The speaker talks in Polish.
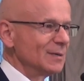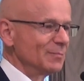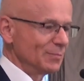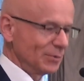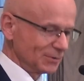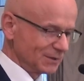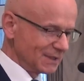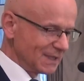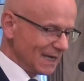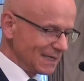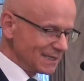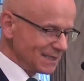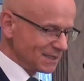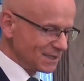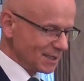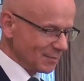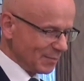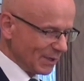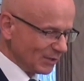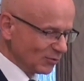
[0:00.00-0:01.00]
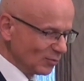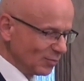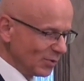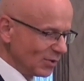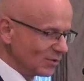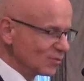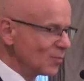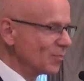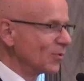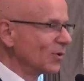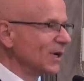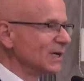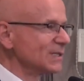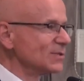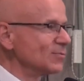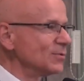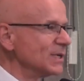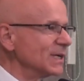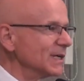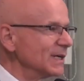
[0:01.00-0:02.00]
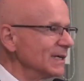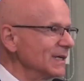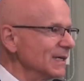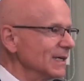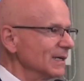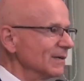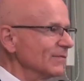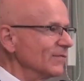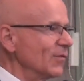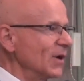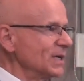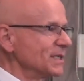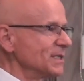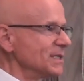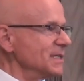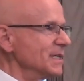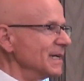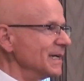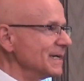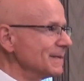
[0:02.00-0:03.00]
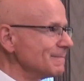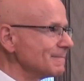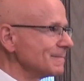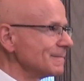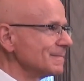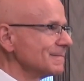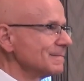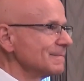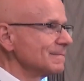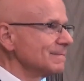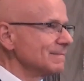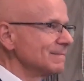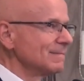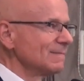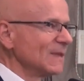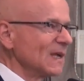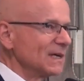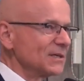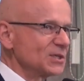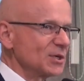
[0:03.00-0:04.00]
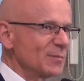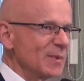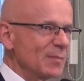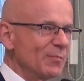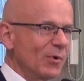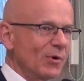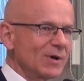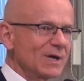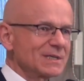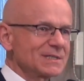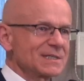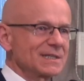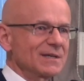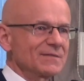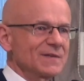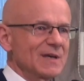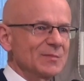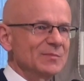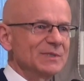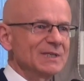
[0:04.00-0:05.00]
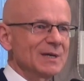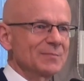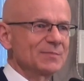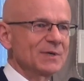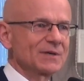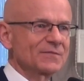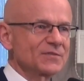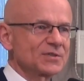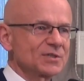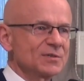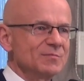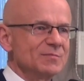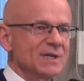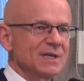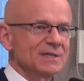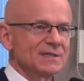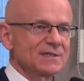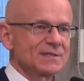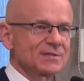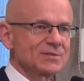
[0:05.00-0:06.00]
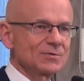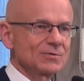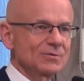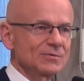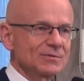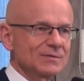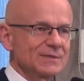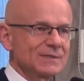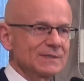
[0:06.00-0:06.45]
Poddanie się Panu Bogu pokazuje właśnie, że my Boga stawiamy na pierwszym miejscu.